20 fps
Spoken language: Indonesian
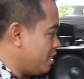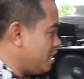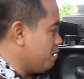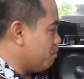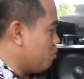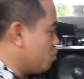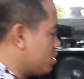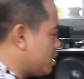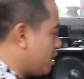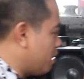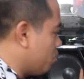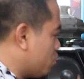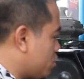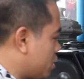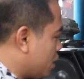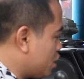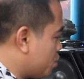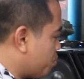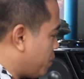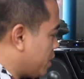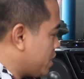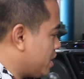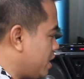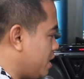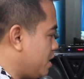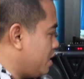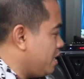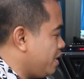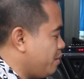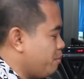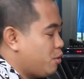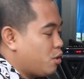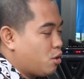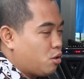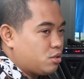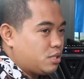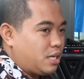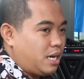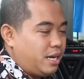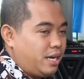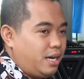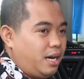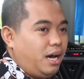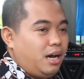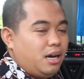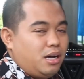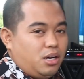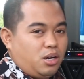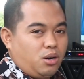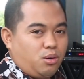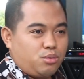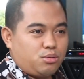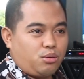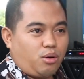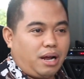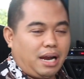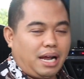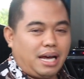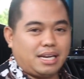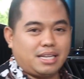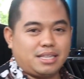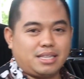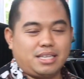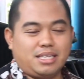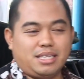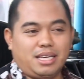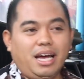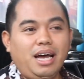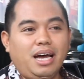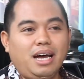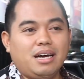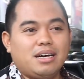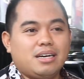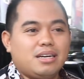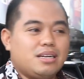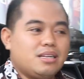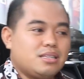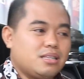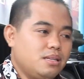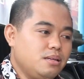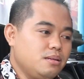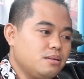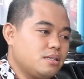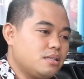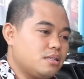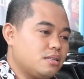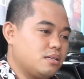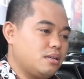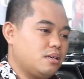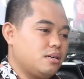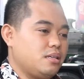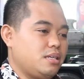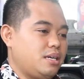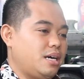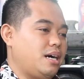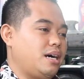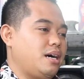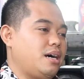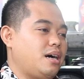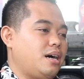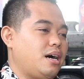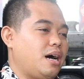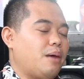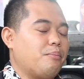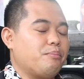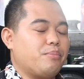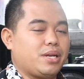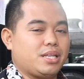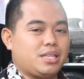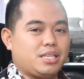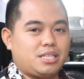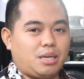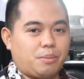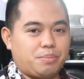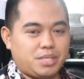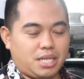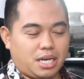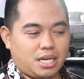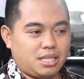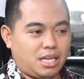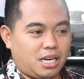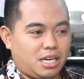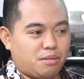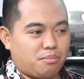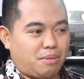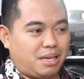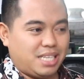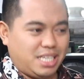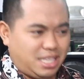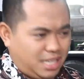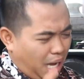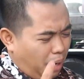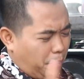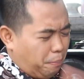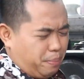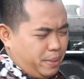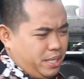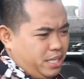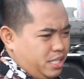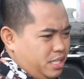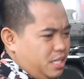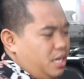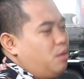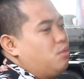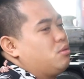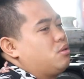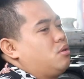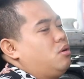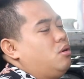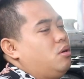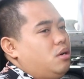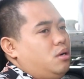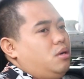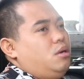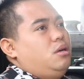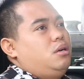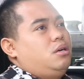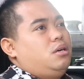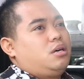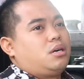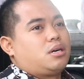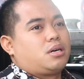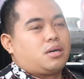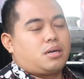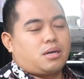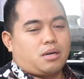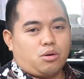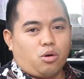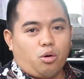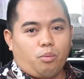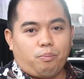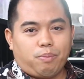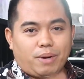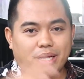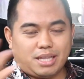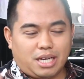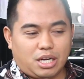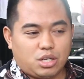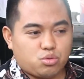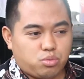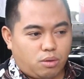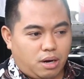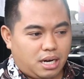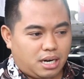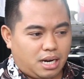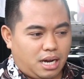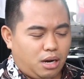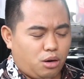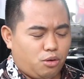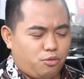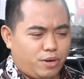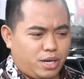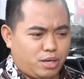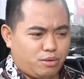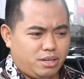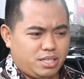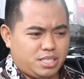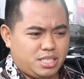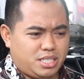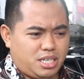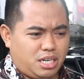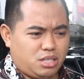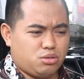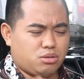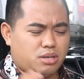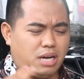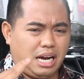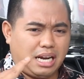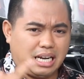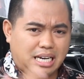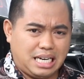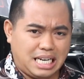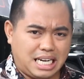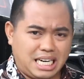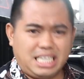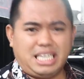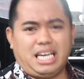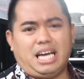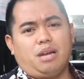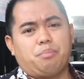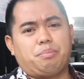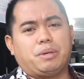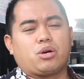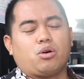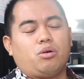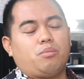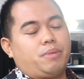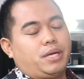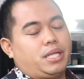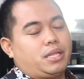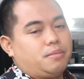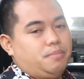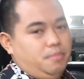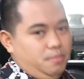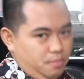ini model-model seperti ini menurut saya untuk clarity Ya hampir tidak bisa kita nikmati tapi dia untuk kompletan suara low frekuensi dan juga gelernya lebih komplit